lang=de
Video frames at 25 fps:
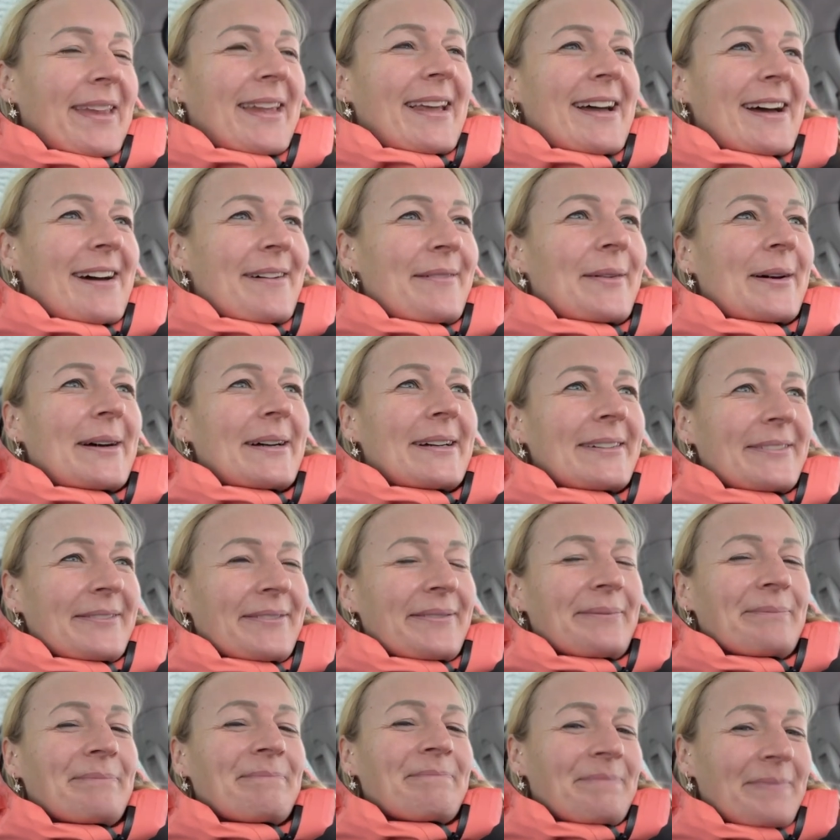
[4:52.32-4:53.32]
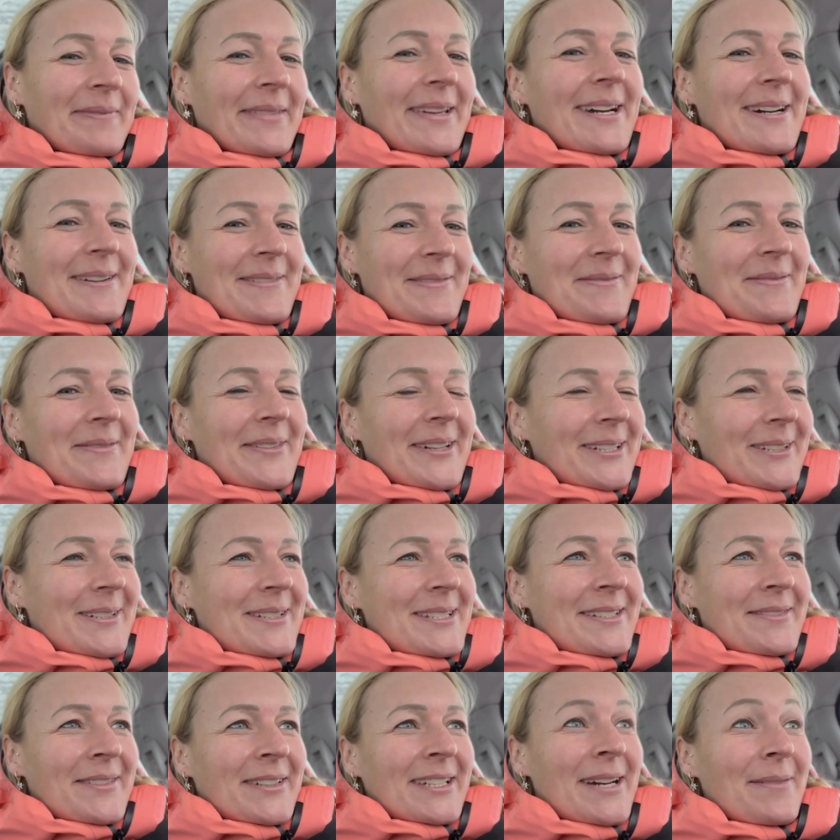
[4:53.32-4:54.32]
aber ja, war
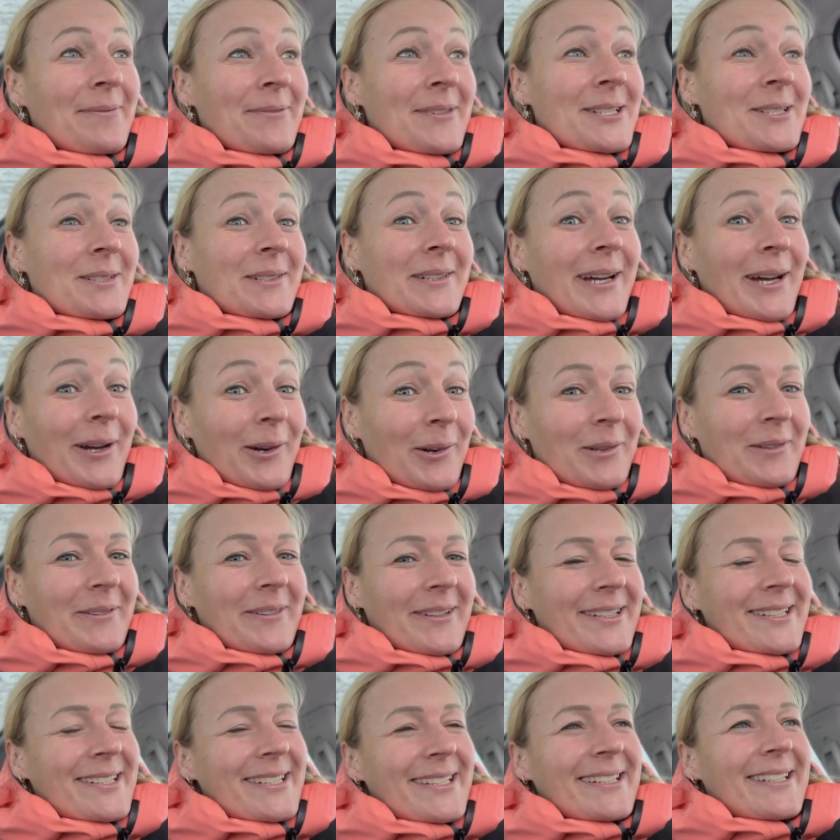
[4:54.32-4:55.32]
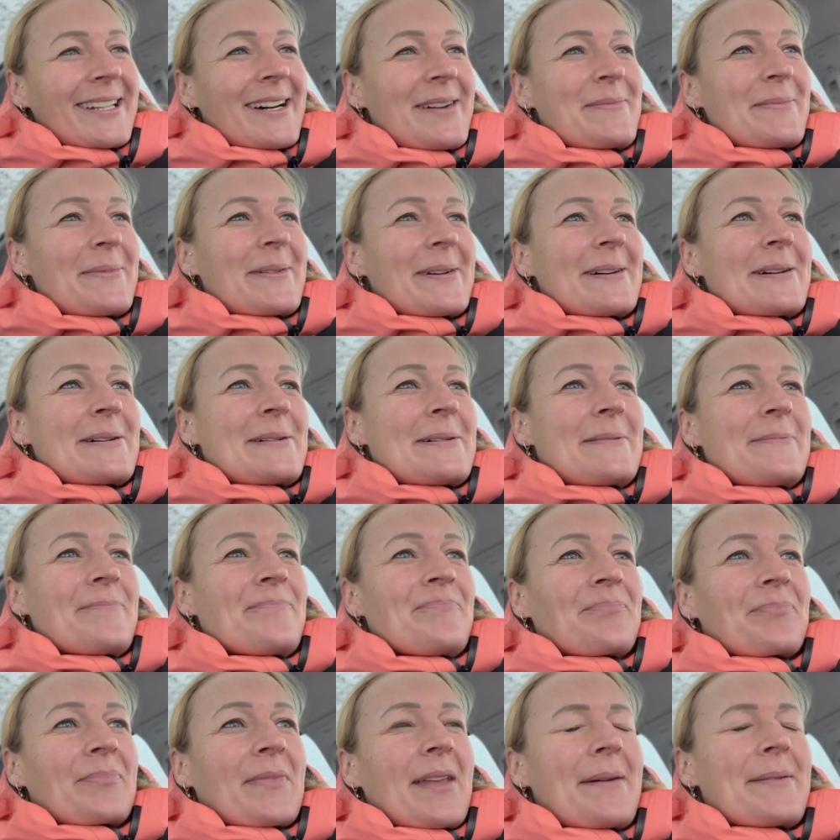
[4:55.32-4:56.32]
trotzdem knapp, war sogar rückwärts knapp.
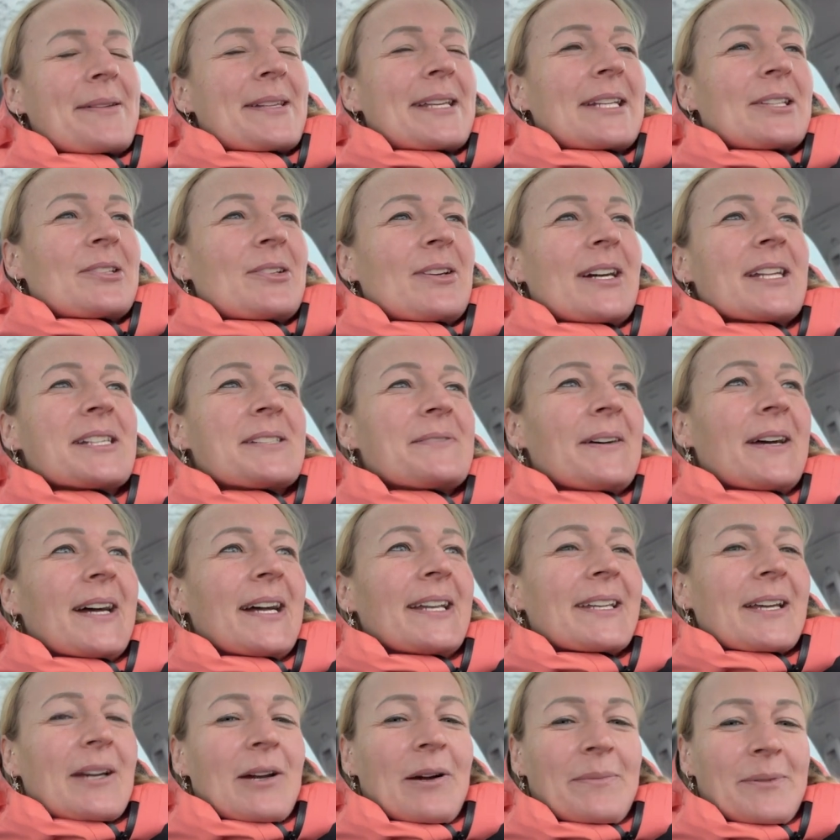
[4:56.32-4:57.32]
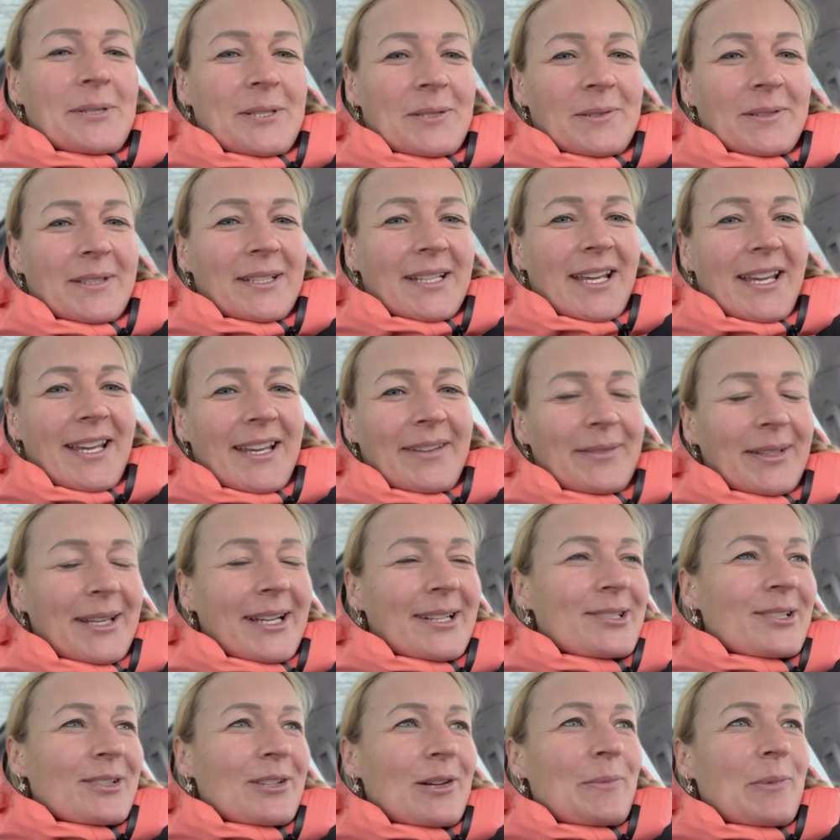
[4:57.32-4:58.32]
Ähm, aber es hätte noch ein, zwei andere Optionen gegeben. Ich
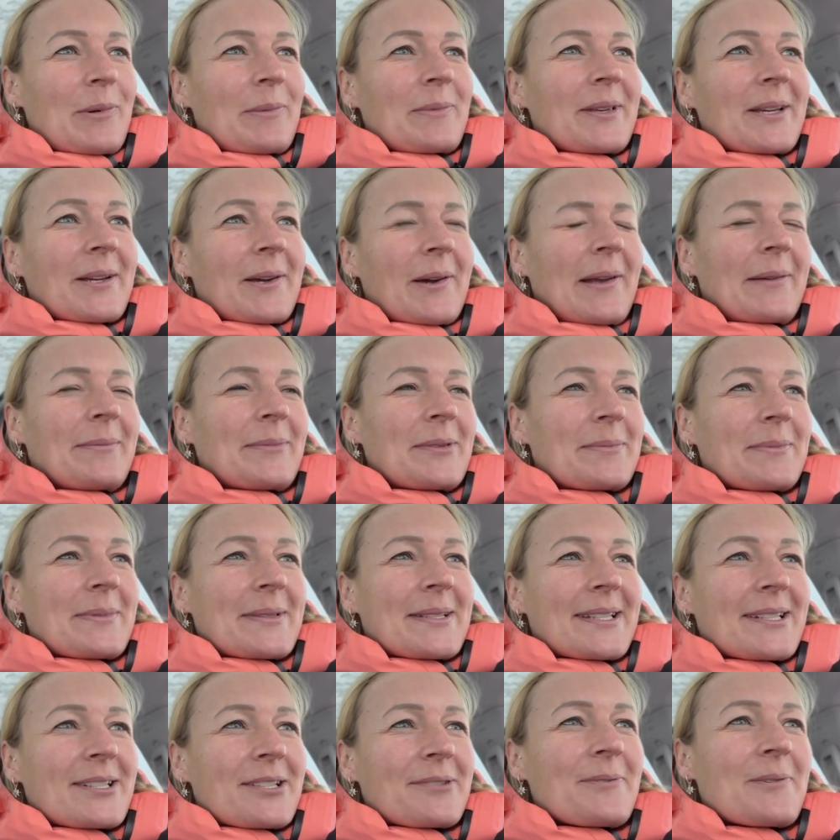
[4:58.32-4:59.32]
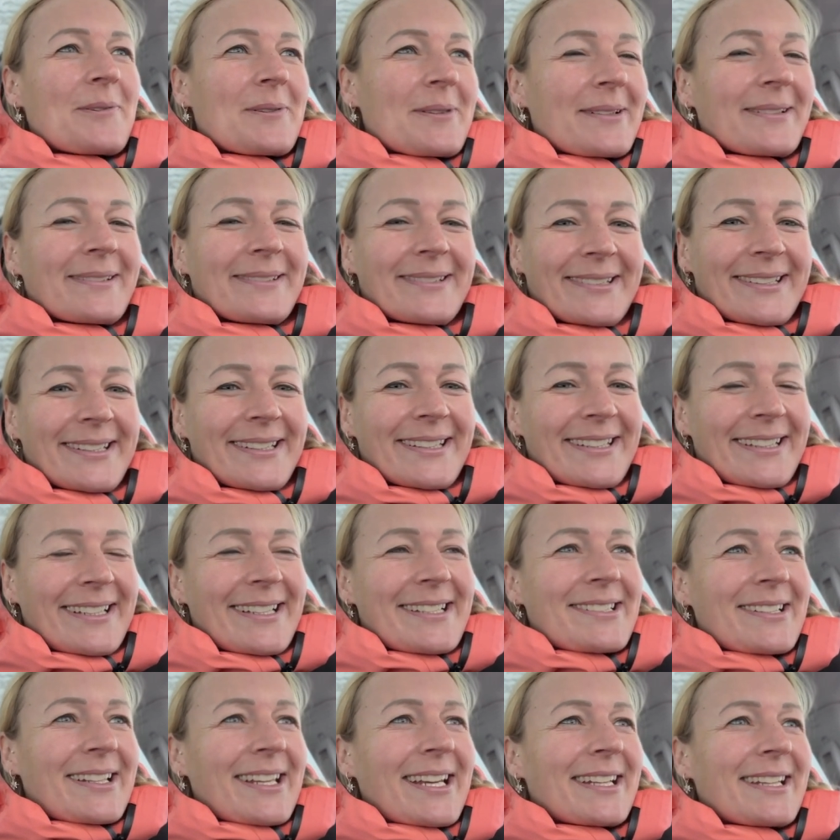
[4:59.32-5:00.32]
hätte schon noch probieren können mit ein bisschen Schwung und
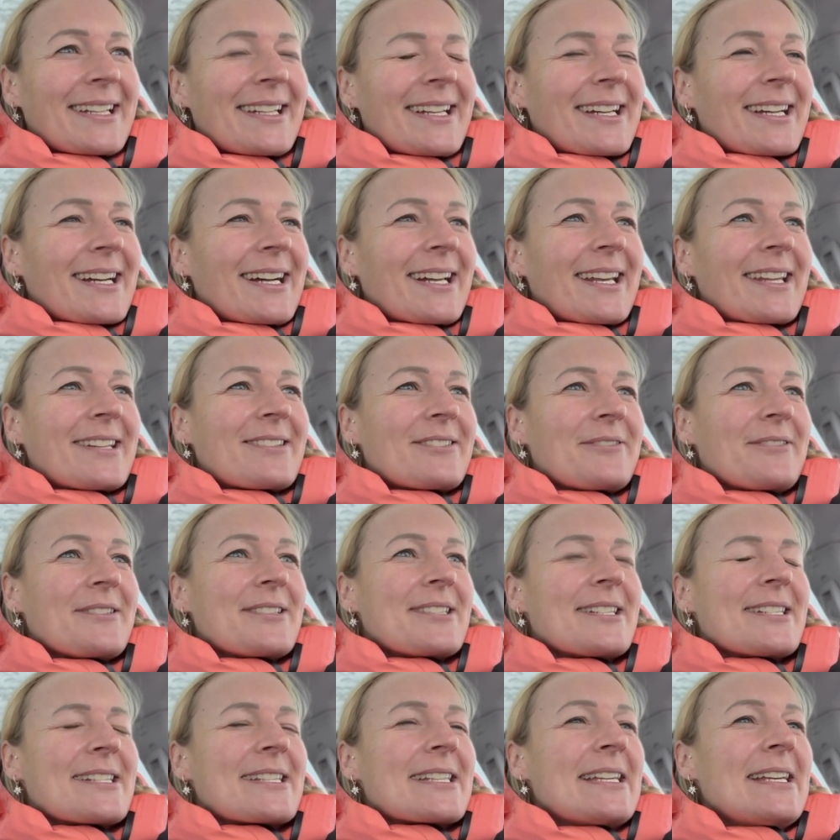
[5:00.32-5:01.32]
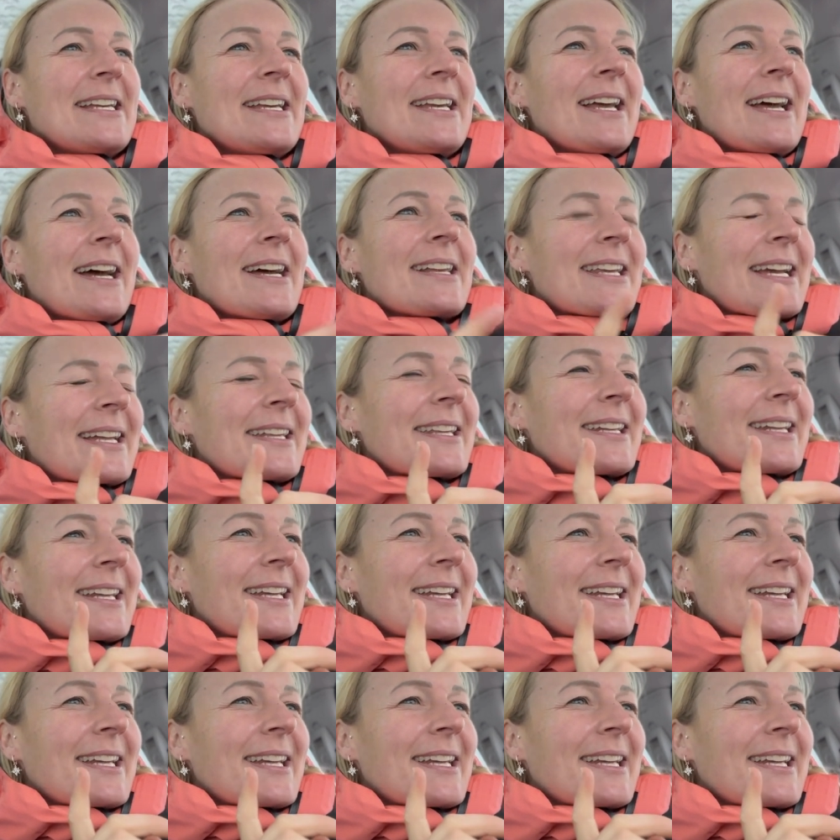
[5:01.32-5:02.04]
also ich hatte dann gar nicht so viel Schiss. Also ich hatte die